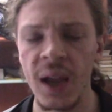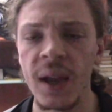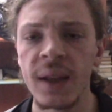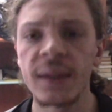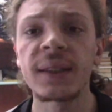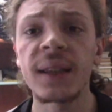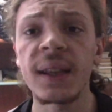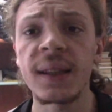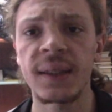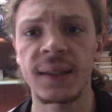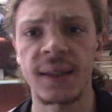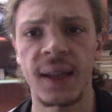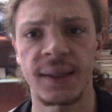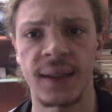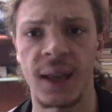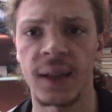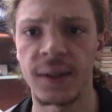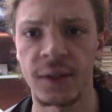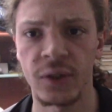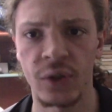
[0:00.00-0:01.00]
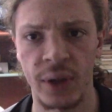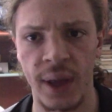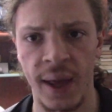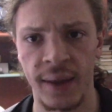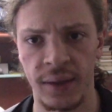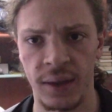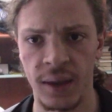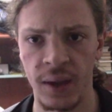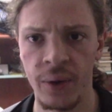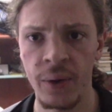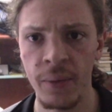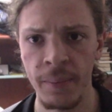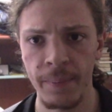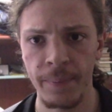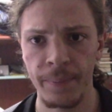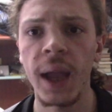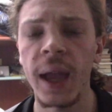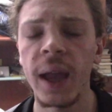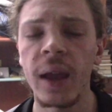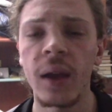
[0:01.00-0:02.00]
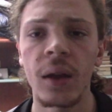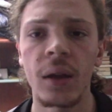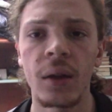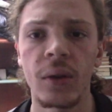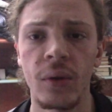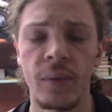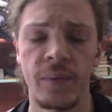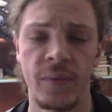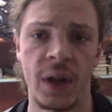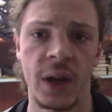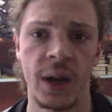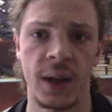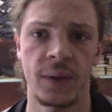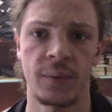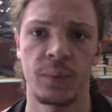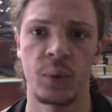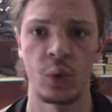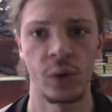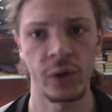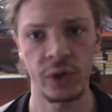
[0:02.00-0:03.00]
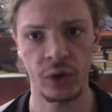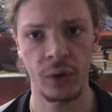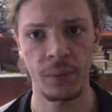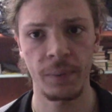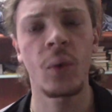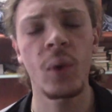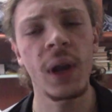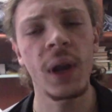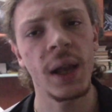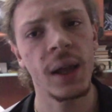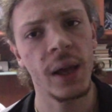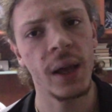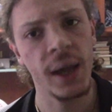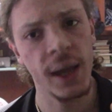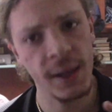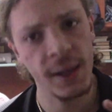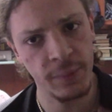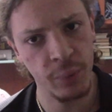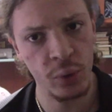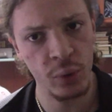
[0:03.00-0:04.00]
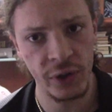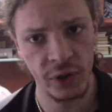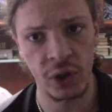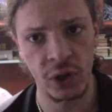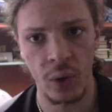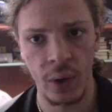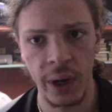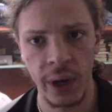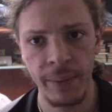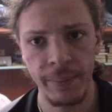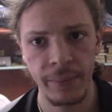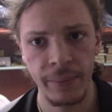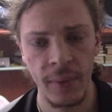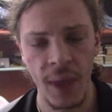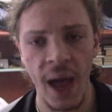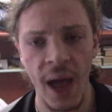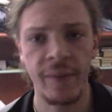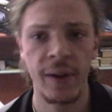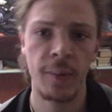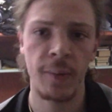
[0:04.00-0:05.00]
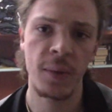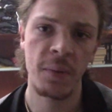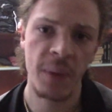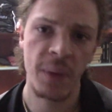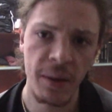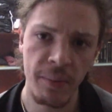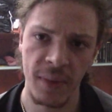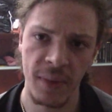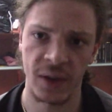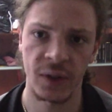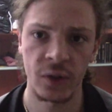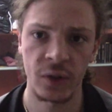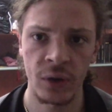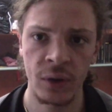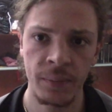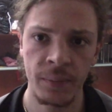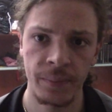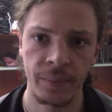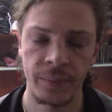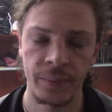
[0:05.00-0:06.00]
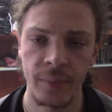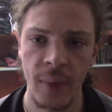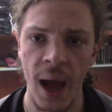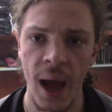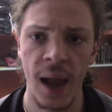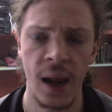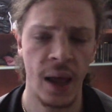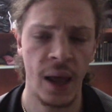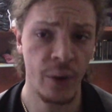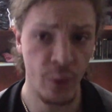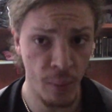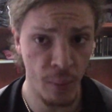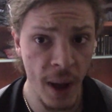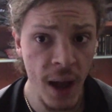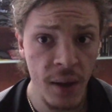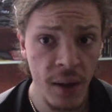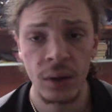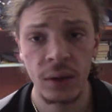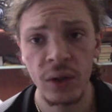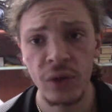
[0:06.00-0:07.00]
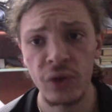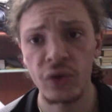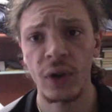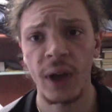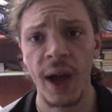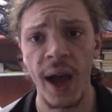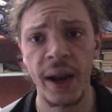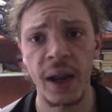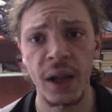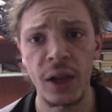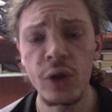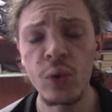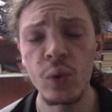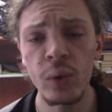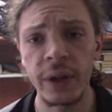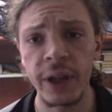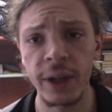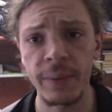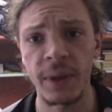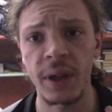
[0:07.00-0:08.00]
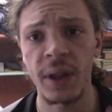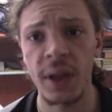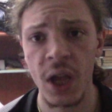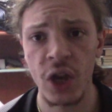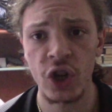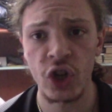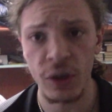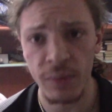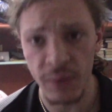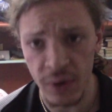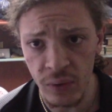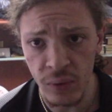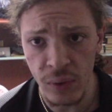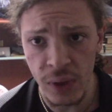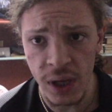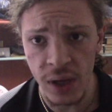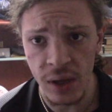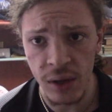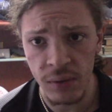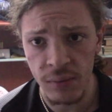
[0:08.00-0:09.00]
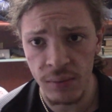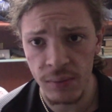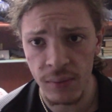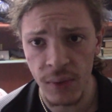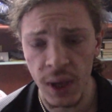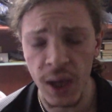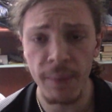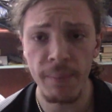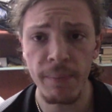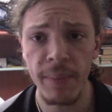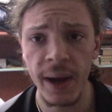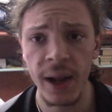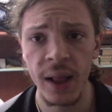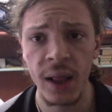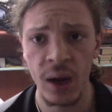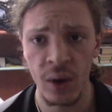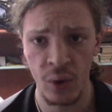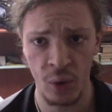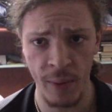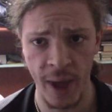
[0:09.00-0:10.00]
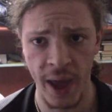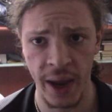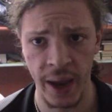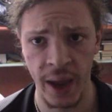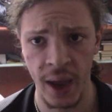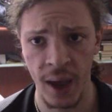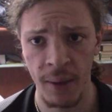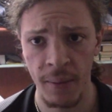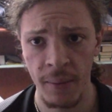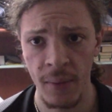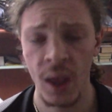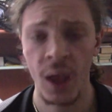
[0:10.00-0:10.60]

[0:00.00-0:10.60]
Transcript: senza senso tattico e non viene espulso. Quella espulsione avrebbe permesso alla Roma di giocare gli ultimi 10 minuti in parità numerica